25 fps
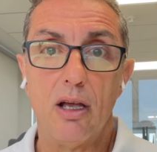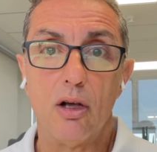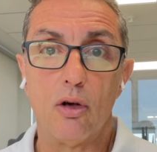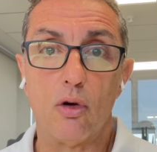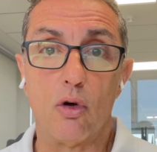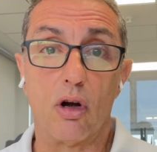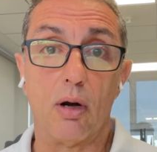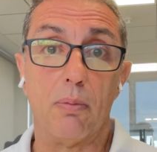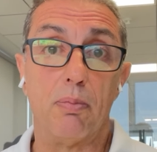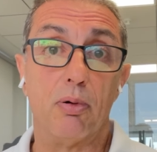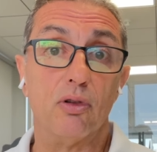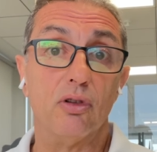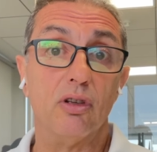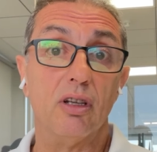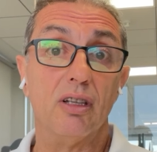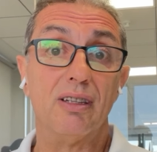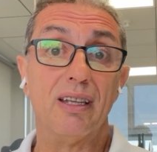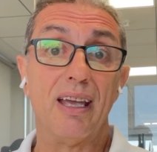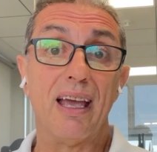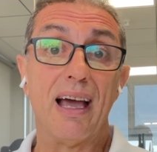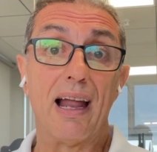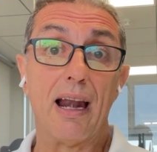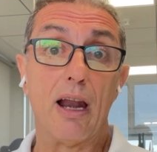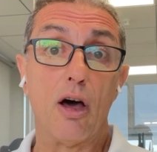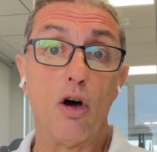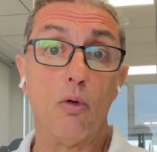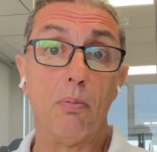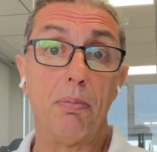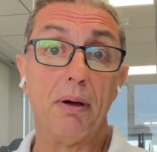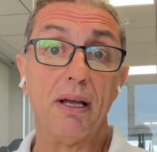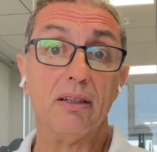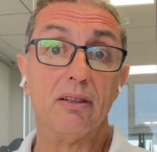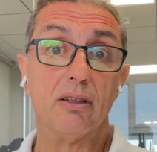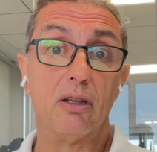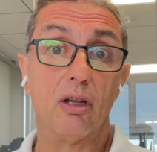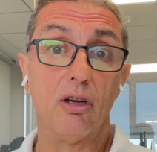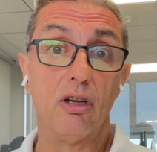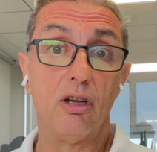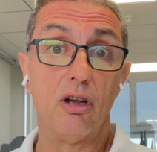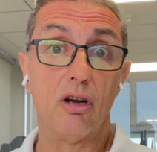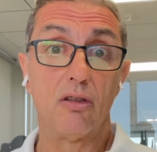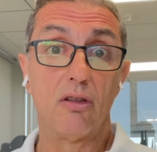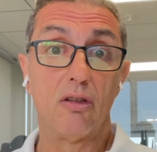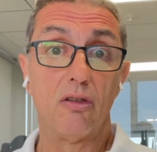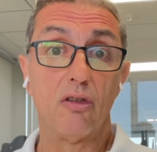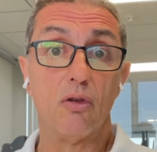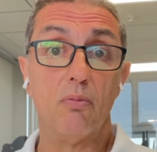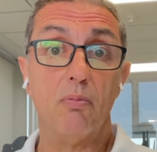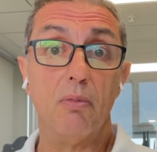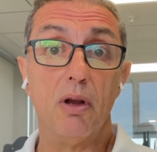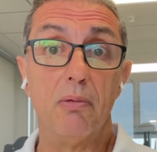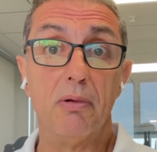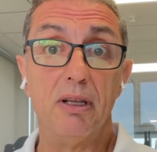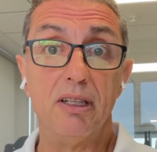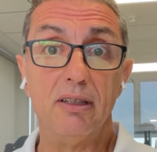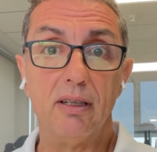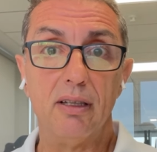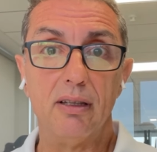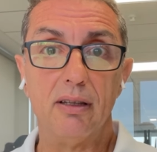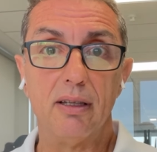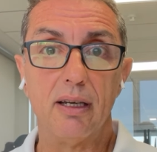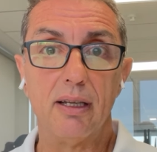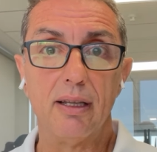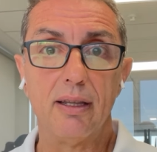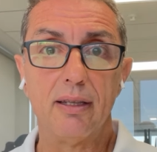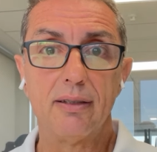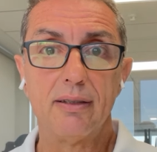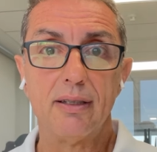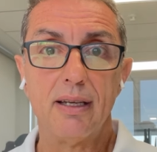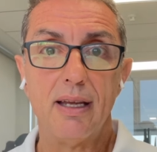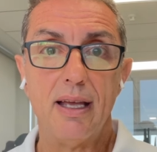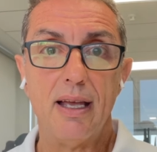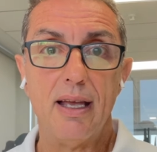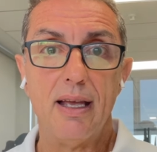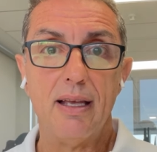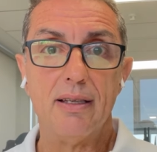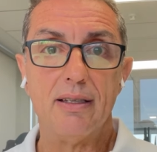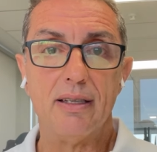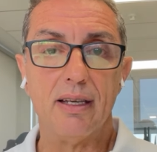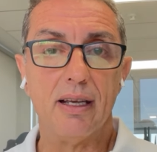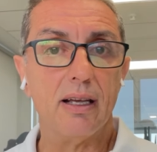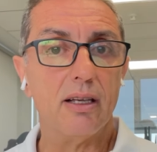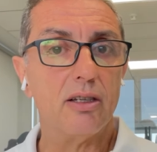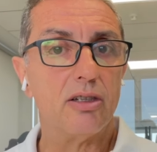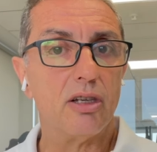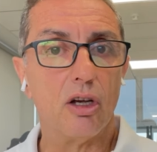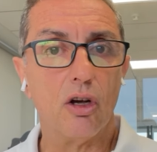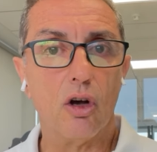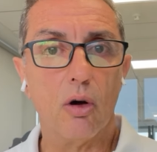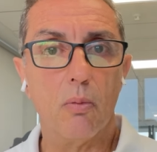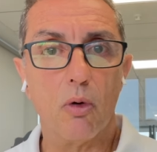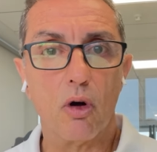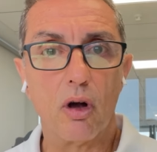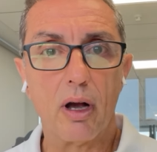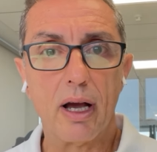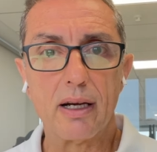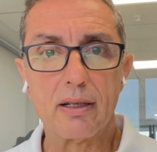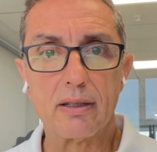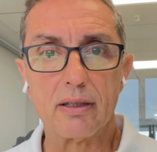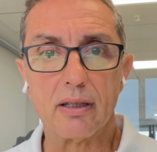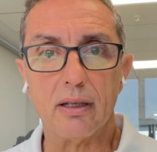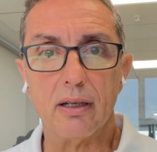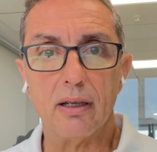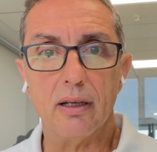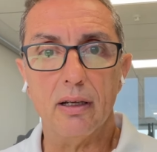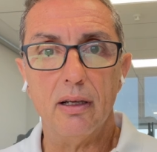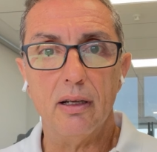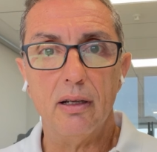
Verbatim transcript: correspondientes a la OPA anterior de 2023, siguen sin convocarse.